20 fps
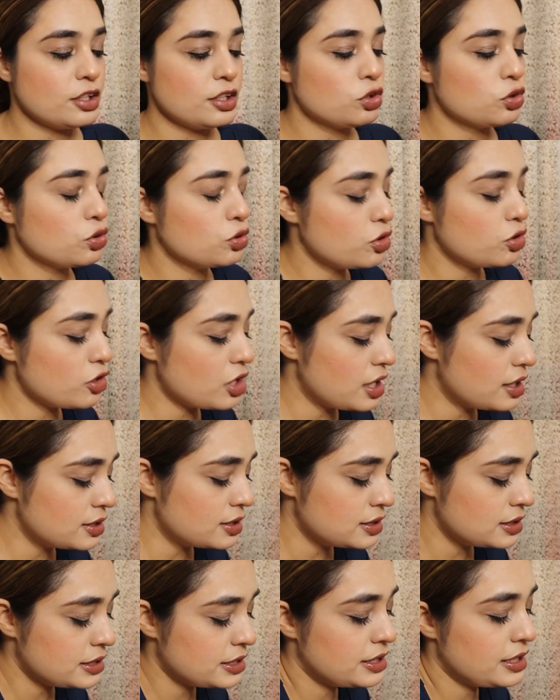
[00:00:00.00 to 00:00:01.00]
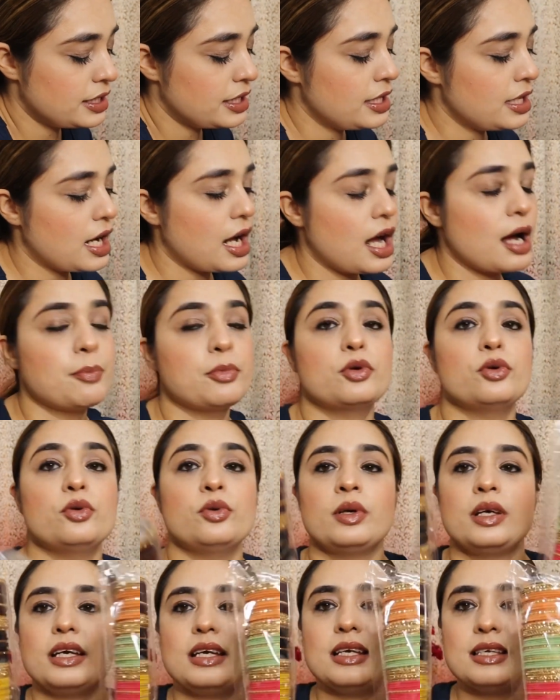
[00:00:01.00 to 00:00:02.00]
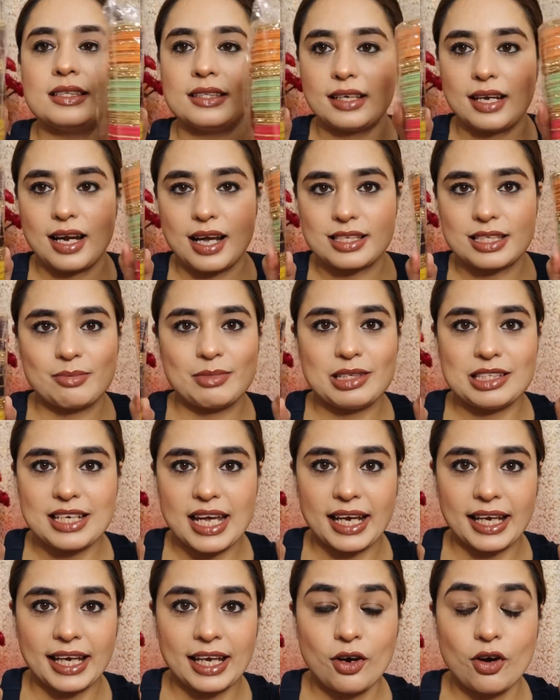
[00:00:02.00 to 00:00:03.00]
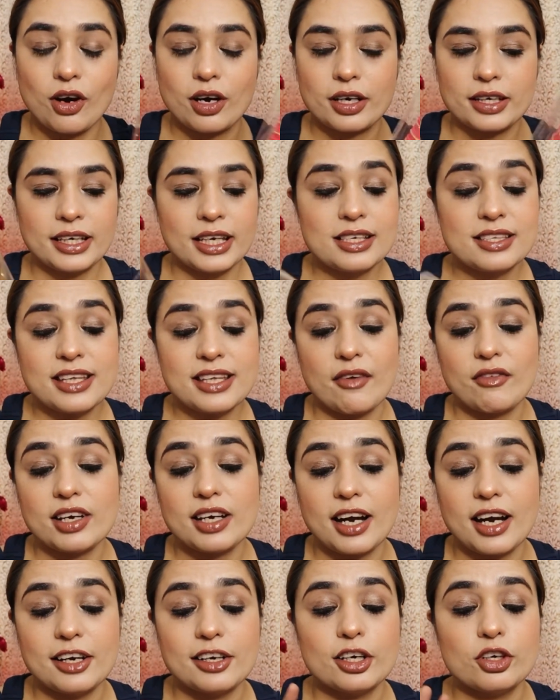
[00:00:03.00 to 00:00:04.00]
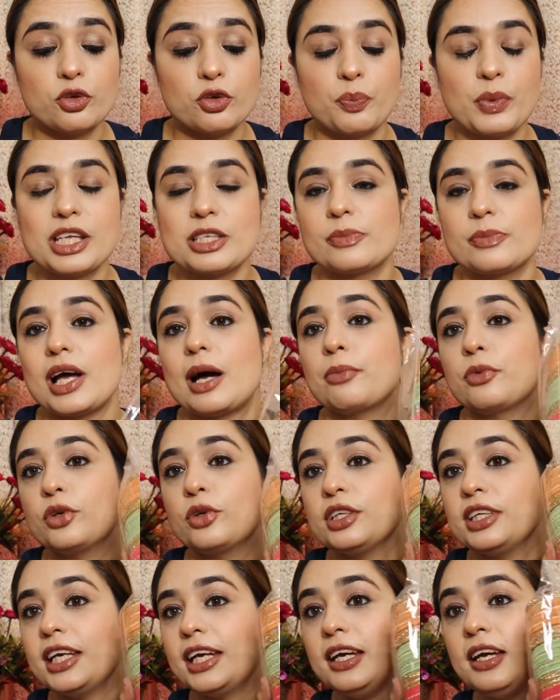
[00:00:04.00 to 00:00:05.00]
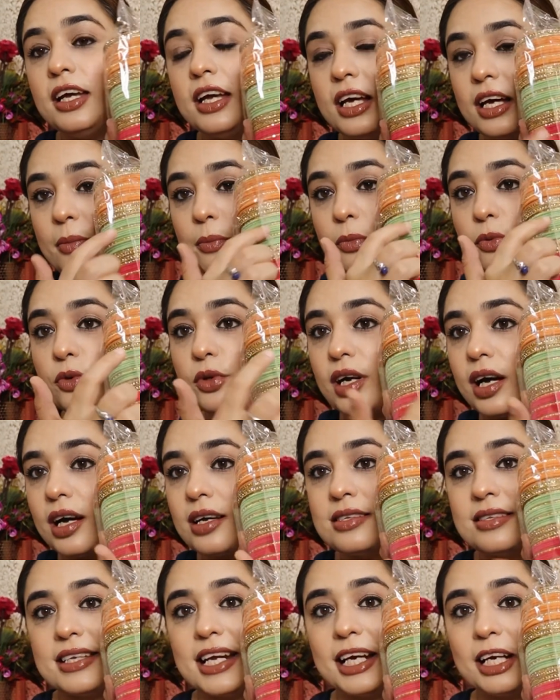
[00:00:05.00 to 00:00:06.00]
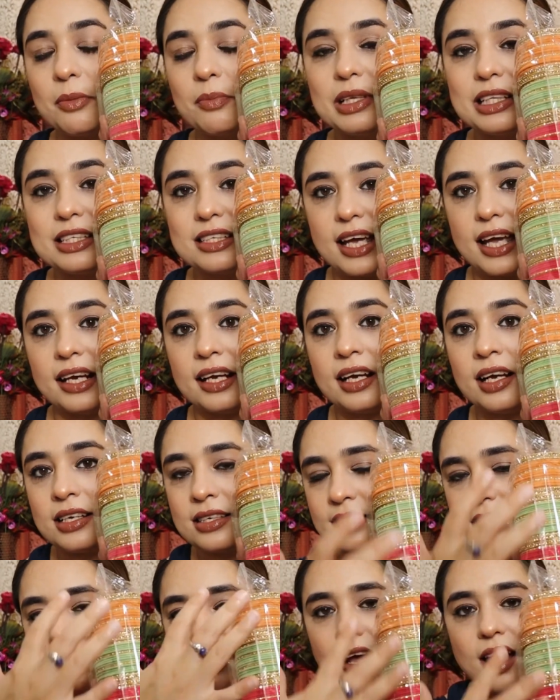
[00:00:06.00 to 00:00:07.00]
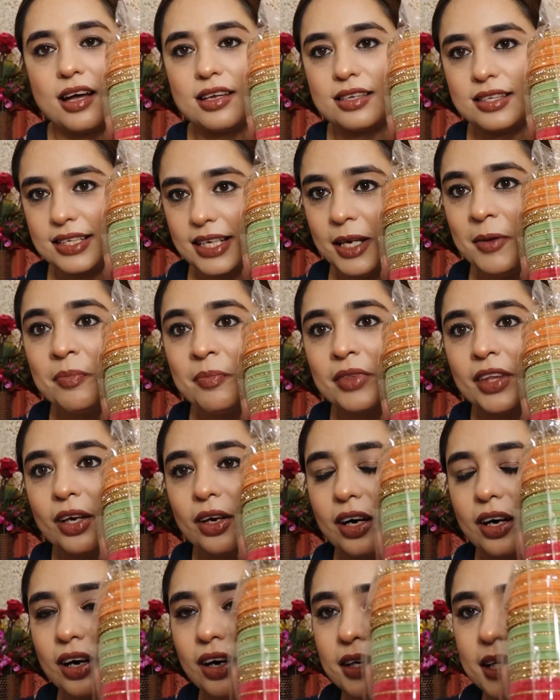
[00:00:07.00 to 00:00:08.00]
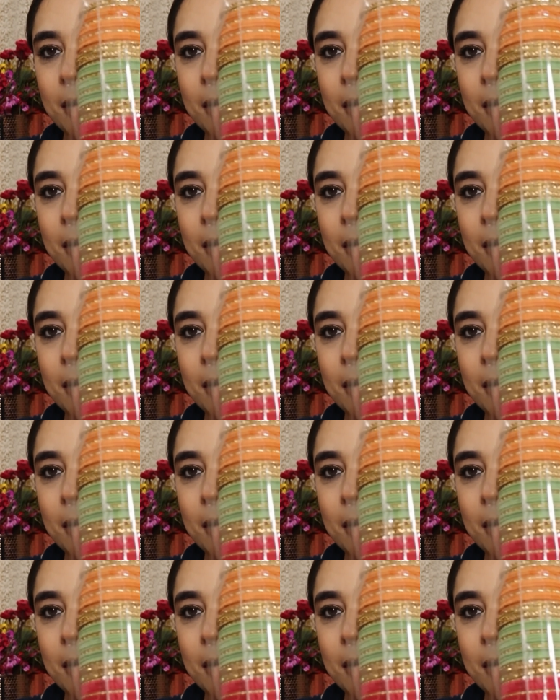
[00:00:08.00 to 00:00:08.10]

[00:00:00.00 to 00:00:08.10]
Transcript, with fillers: थे तो ये आपको इस तरह से मिल जाएंगे और ये सेवन हंड्रेड रुपीज़ में आपको ये पूरा सेट मिल जाएगा इस तरह से और